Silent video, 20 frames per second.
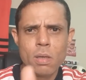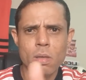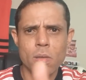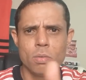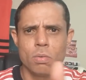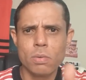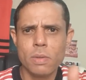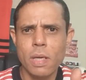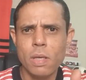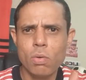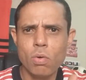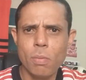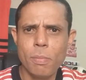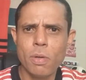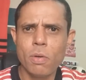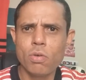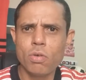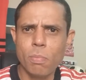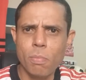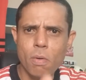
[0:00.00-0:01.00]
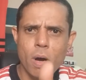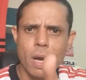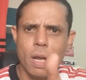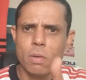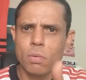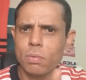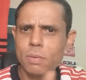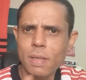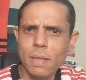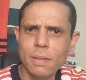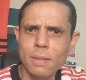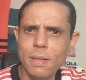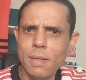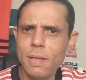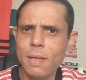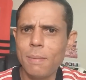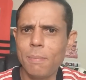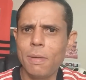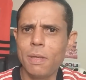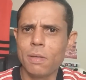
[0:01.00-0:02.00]
Não tem domínio de bola, não tem
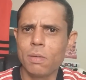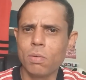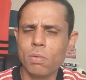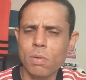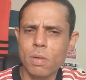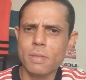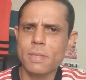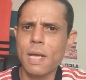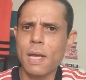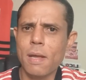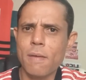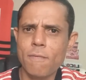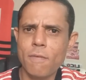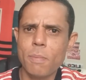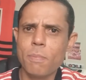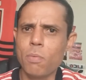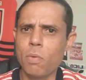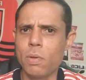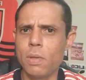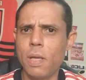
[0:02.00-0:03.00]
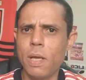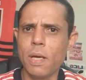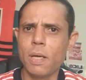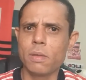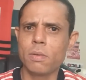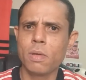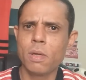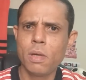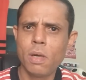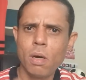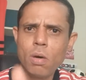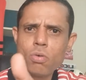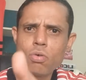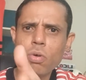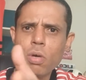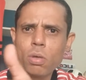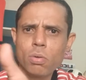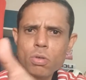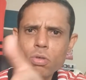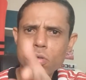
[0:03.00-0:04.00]
drible, não consegue vir por dentro. É um
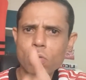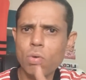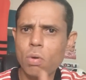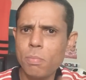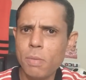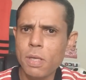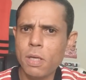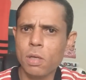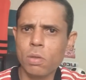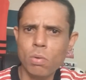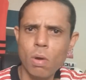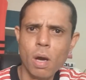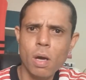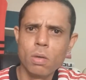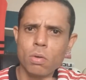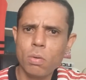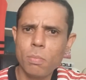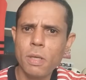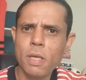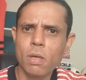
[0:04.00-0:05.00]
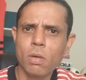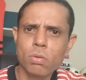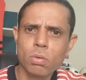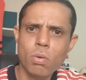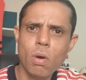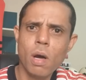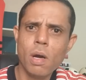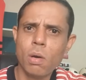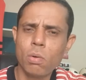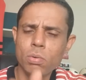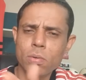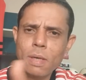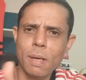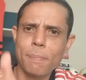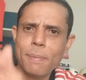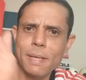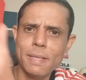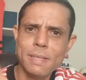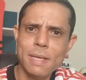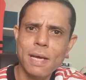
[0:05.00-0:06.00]
jogador de domínio e toca, domínio e toca,
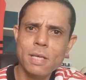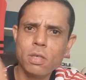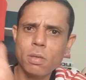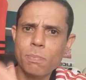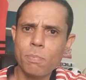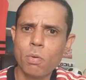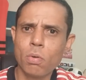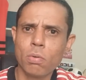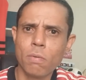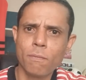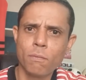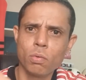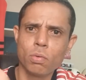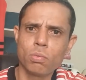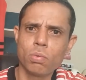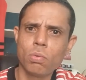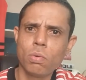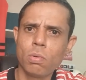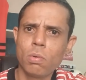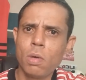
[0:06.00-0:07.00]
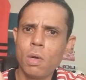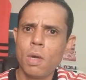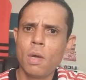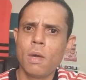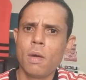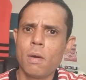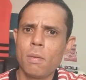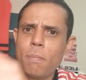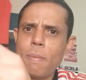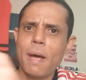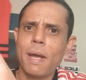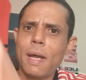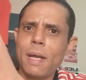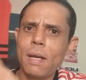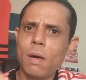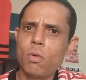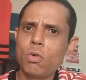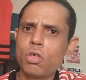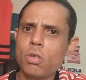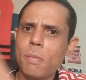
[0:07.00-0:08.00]
ultrapassagem, ponto futuro, parar
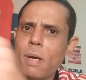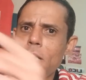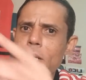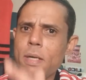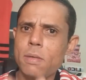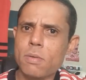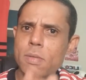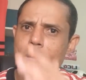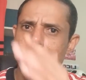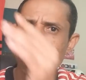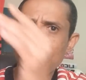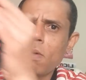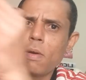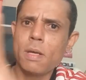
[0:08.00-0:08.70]
na última linha do zagueiro,